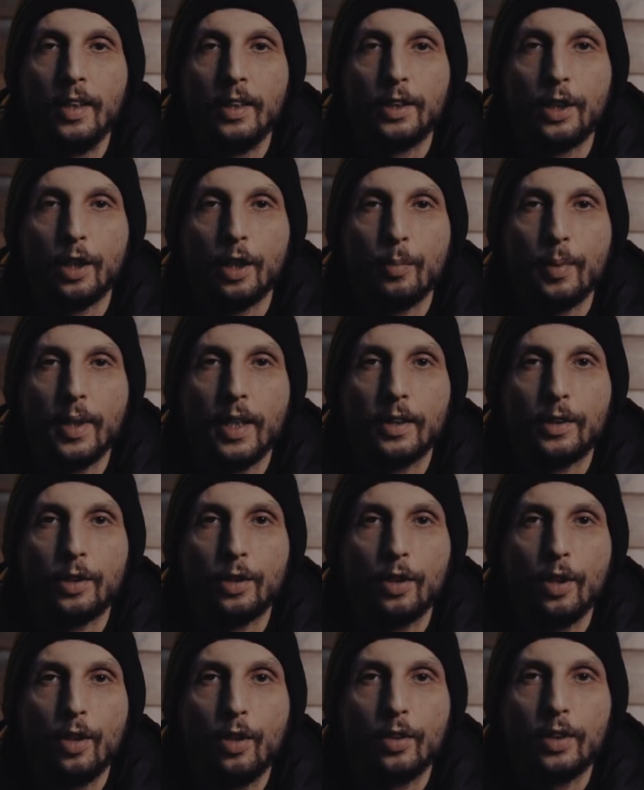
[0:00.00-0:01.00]
C'è
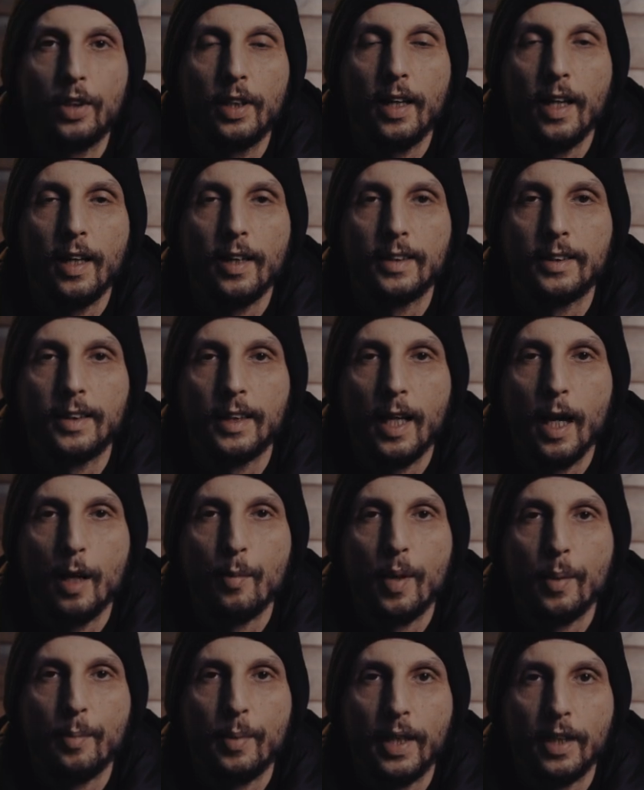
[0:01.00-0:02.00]
un'aberrazione ottica che si
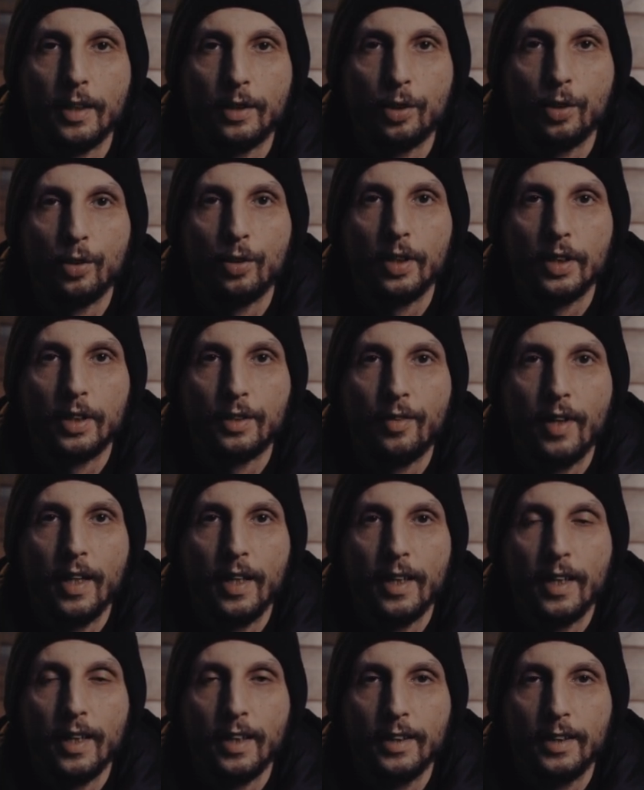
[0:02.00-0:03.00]
chiama aberrazione
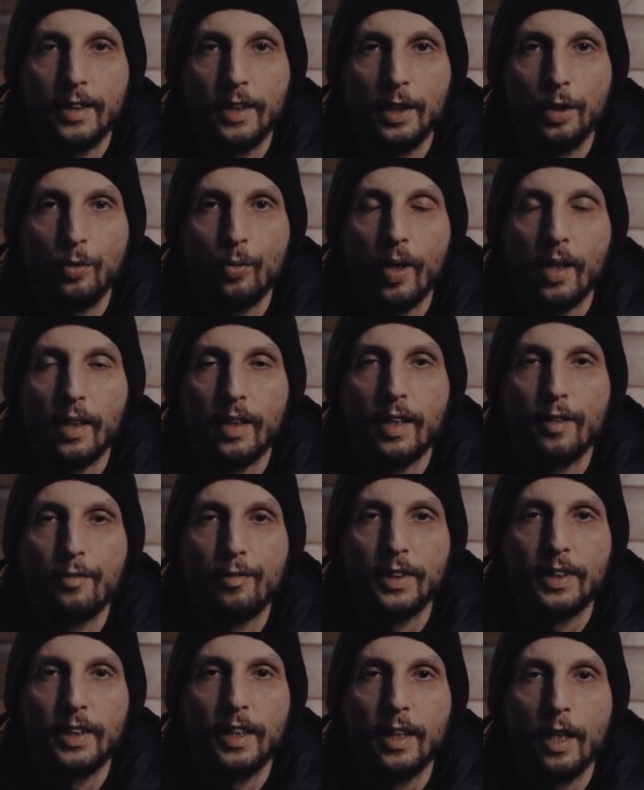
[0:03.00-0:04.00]
sferica residua che
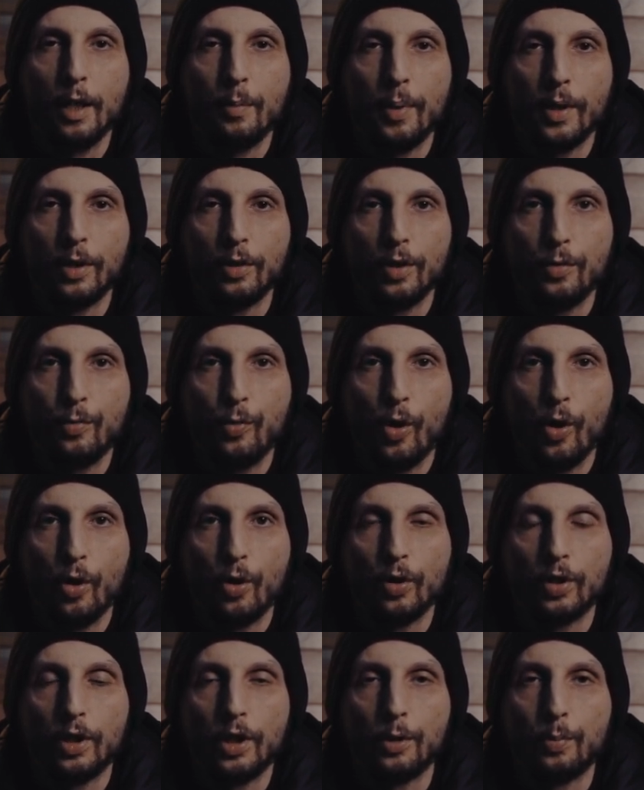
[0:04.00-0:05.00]
fa sì che il piano di
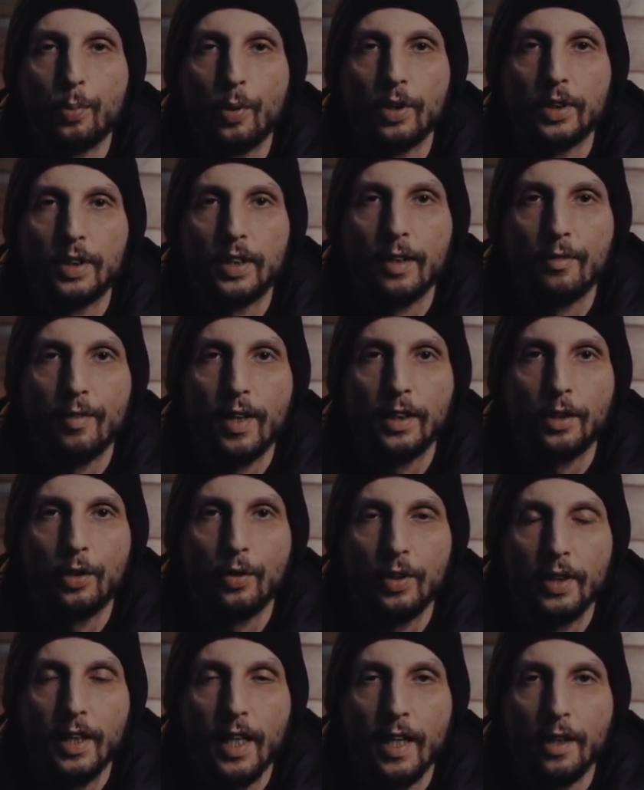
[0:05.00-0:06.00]
fuoco si sposti avanti o
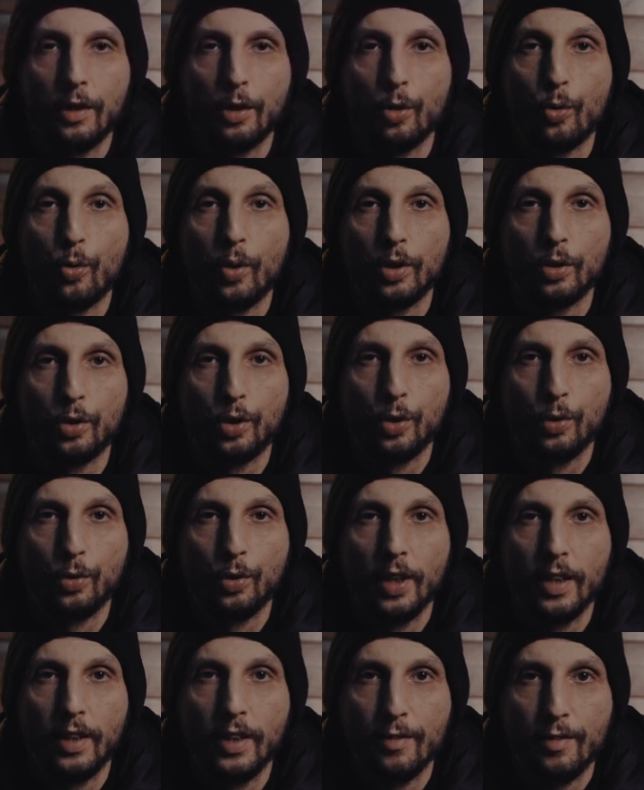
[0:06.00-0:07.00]
indietro quando si
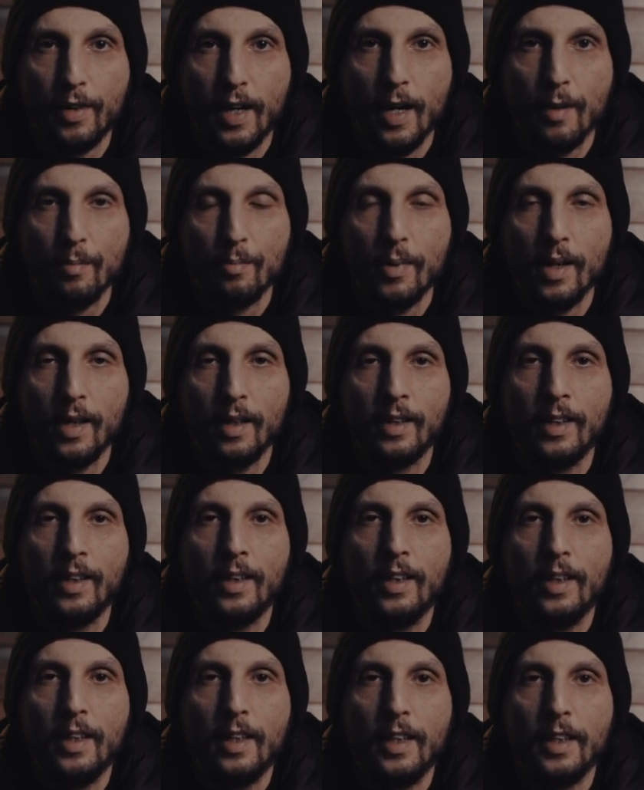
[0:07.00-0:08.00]
chiude il diaframma.
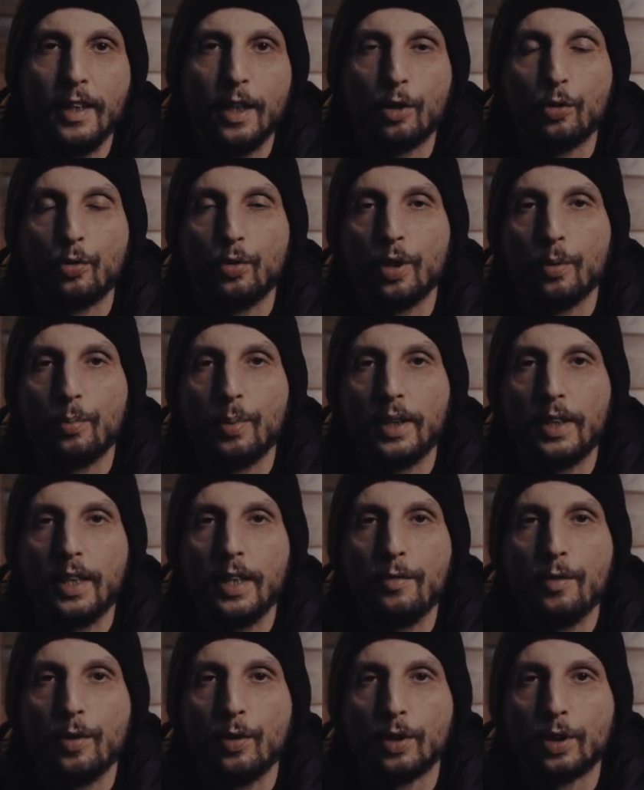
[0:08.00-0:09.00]
In alcuni
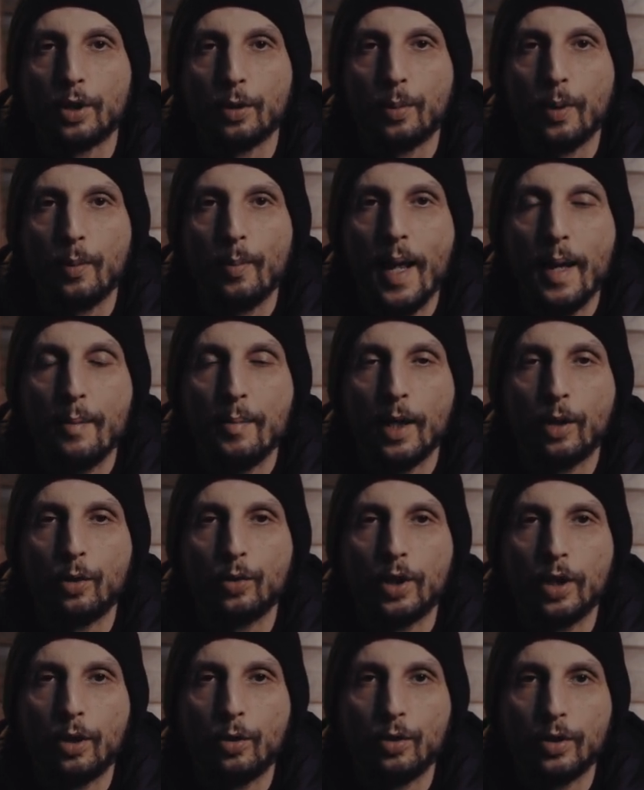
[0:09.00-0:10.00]
obiettivi questo problema è
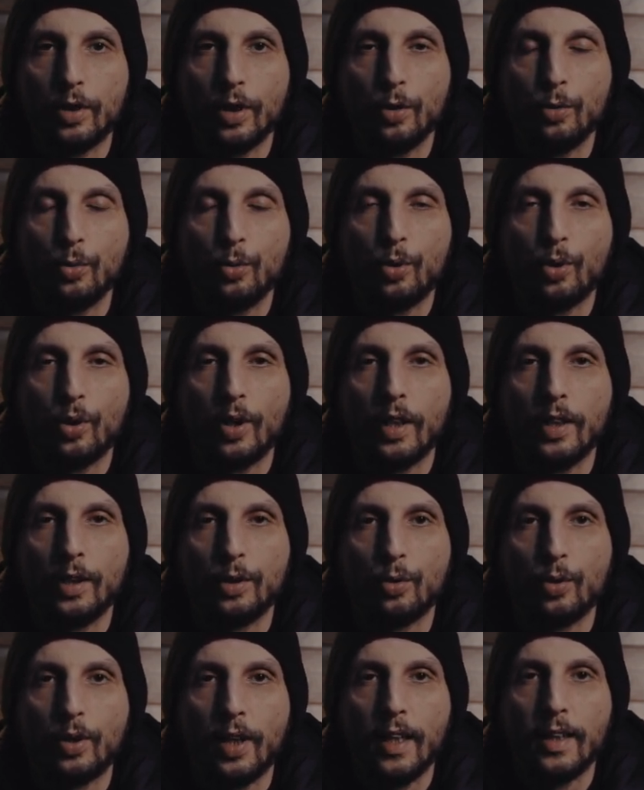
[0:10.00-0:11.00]
così contenuto da
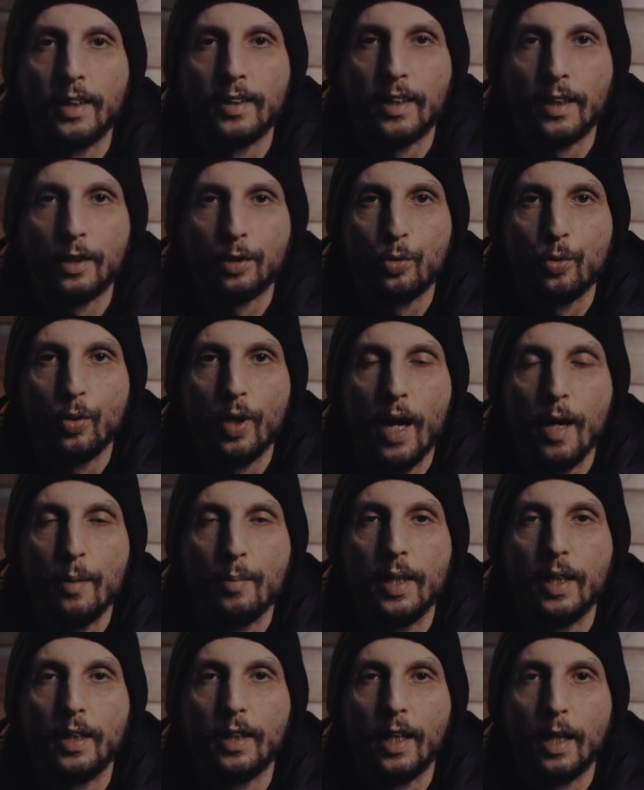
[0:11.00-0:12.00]
risultare
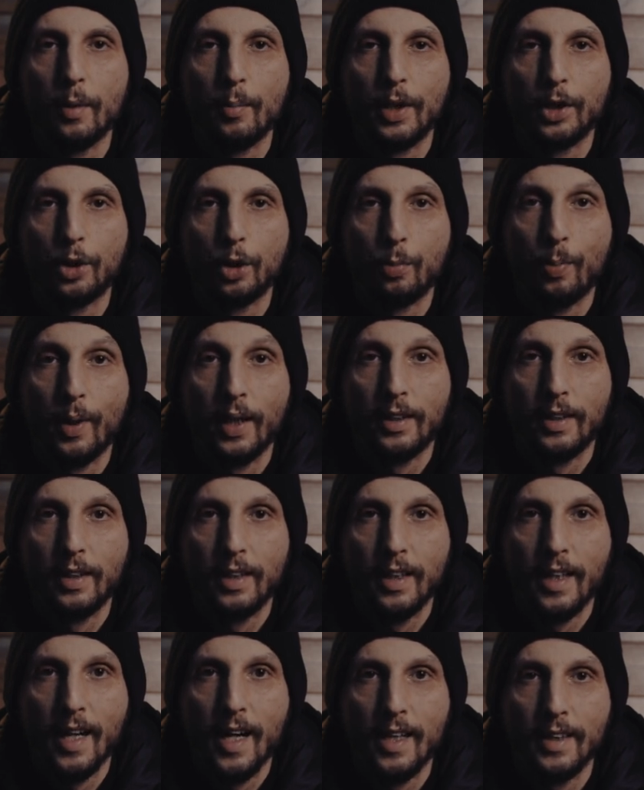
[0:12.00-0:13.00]
trascurabile nella maggior parte
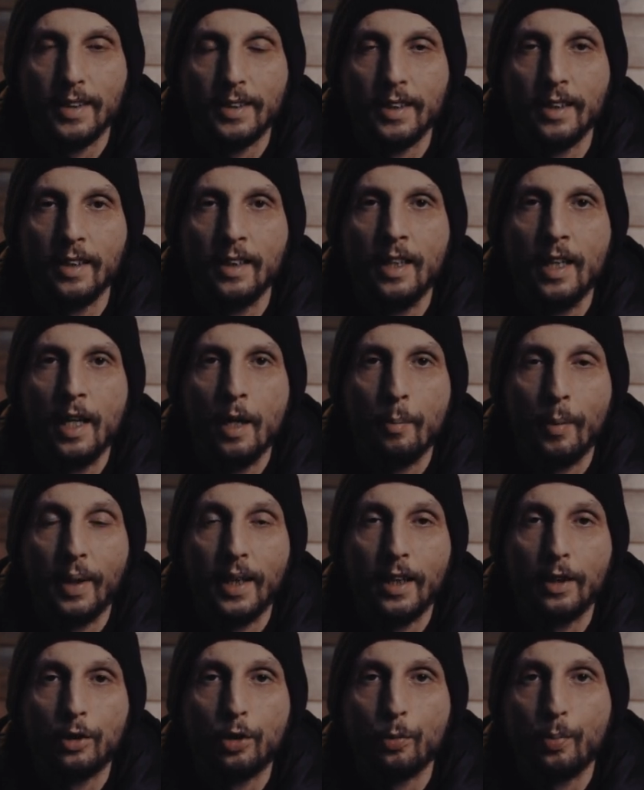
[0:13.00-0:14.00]
dei casi, ma
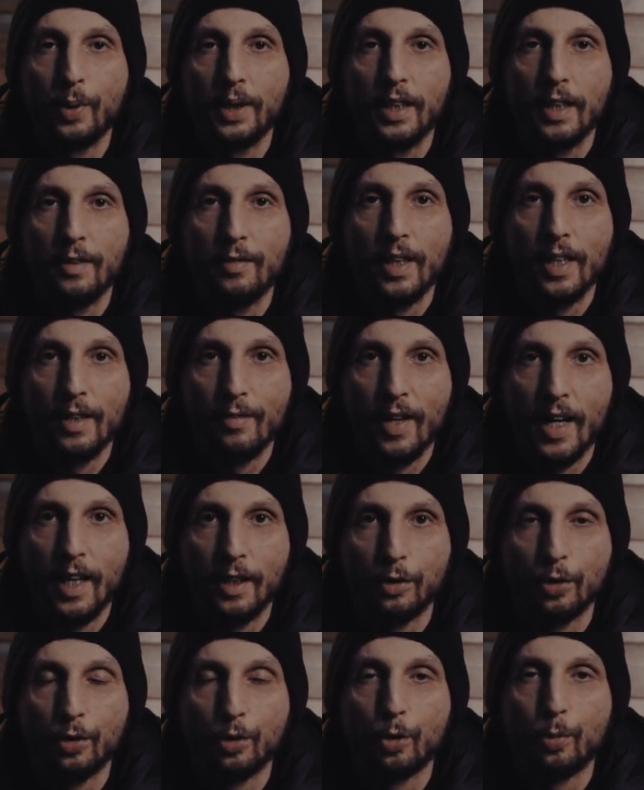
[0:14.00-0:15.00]
in altri obiettivi è
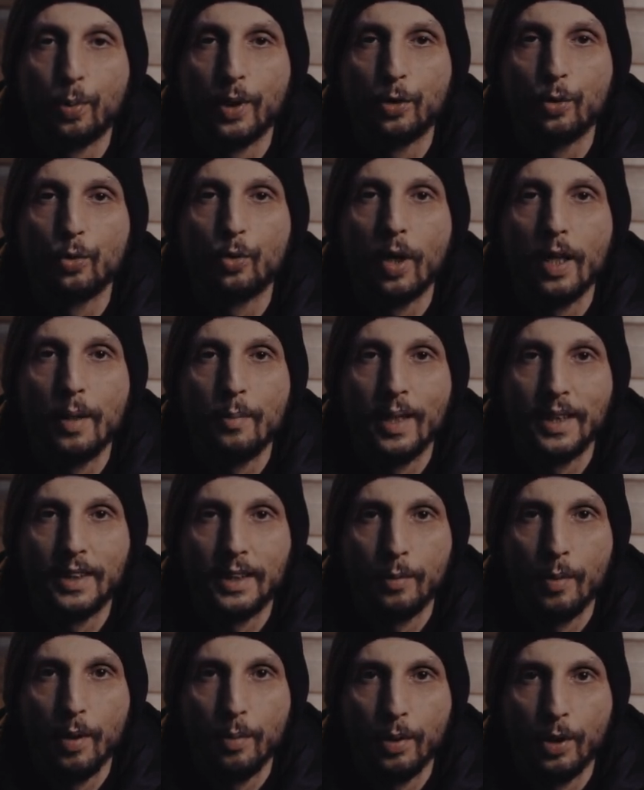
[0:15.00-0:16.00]
elevato, soprattutto alle
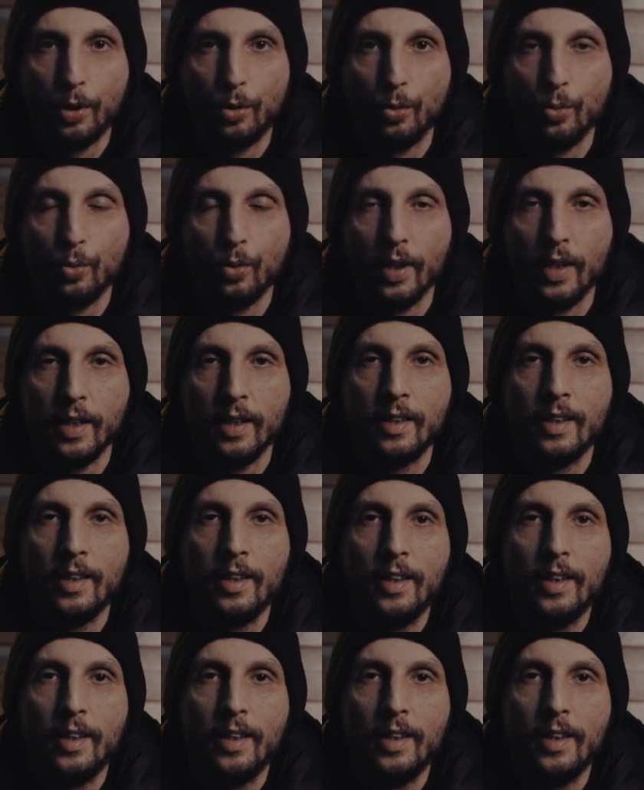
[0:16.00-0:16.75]
massime aperture.